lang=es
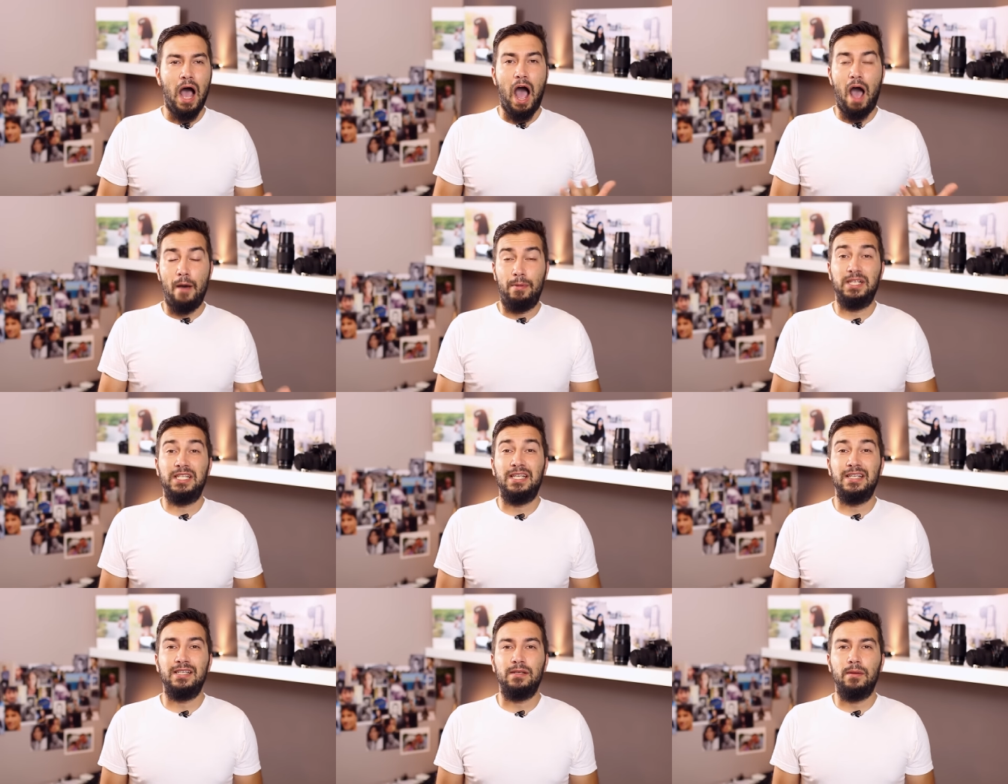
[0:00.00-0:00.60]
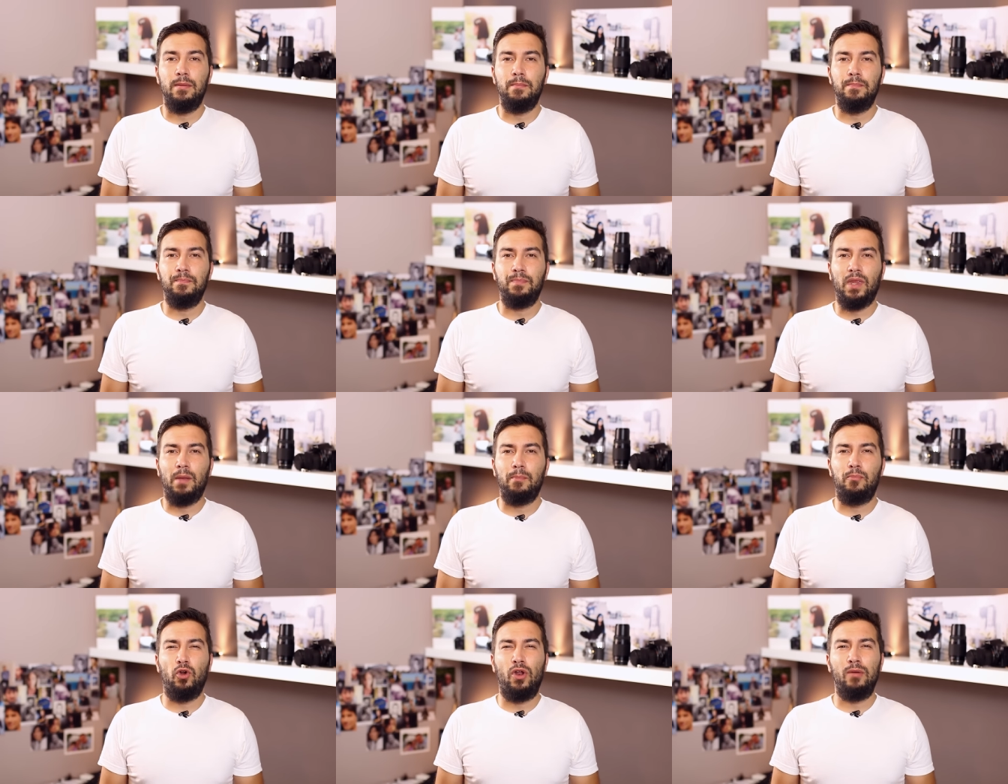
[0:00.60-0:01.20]
a veces
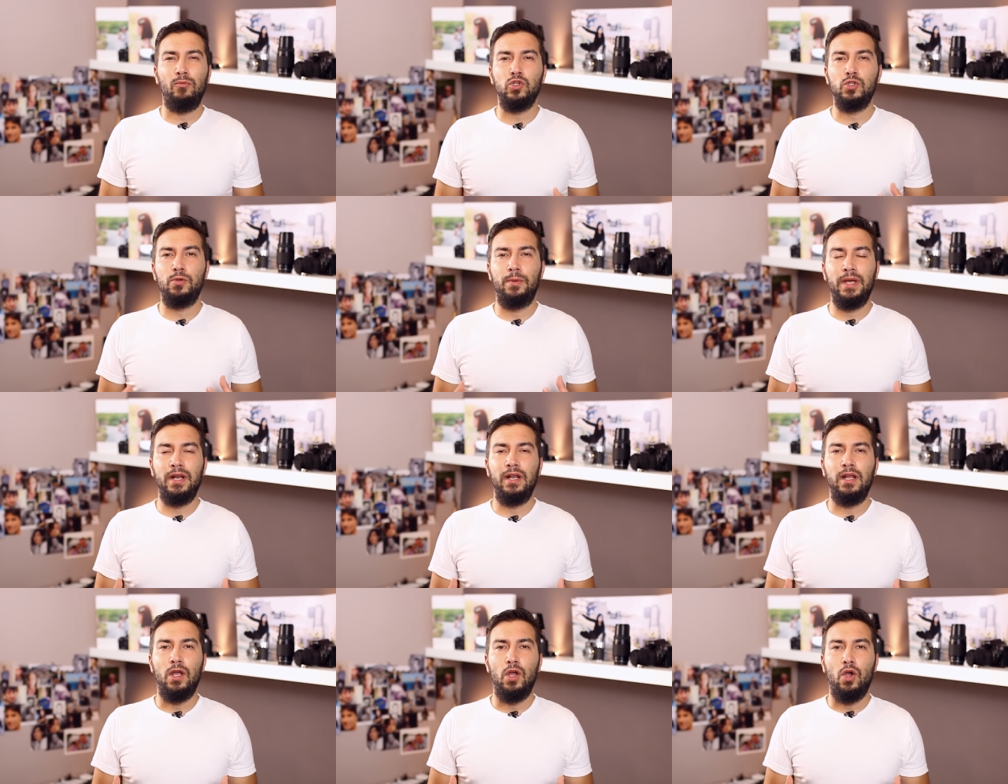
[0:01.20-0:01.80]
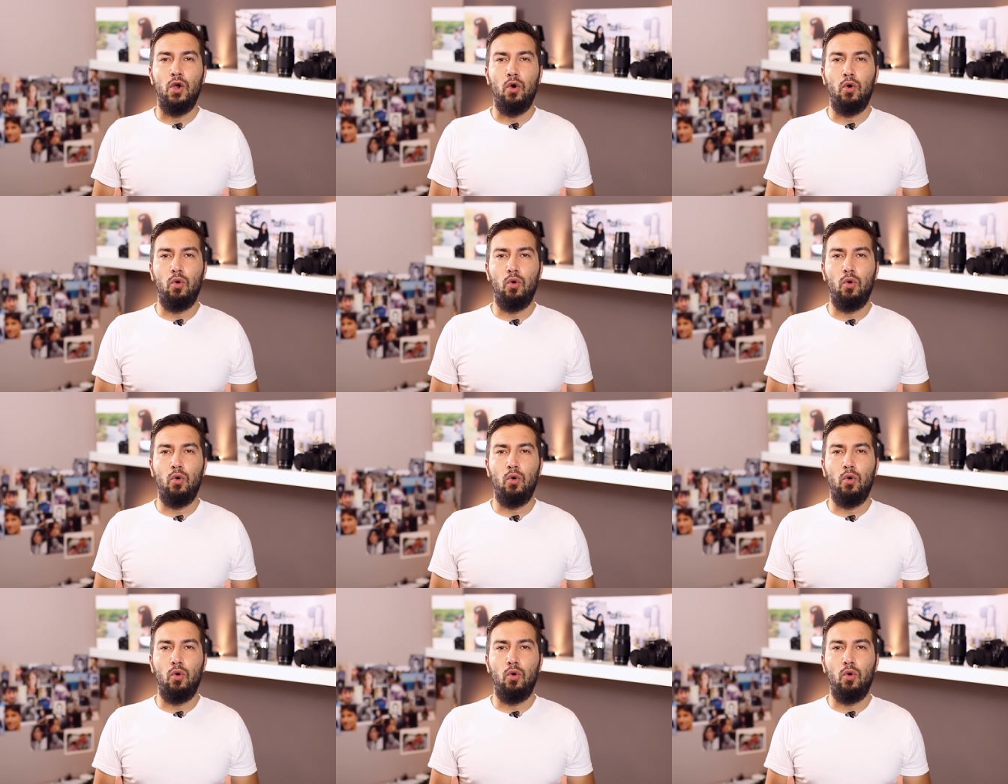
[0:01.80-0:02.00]
podemos ver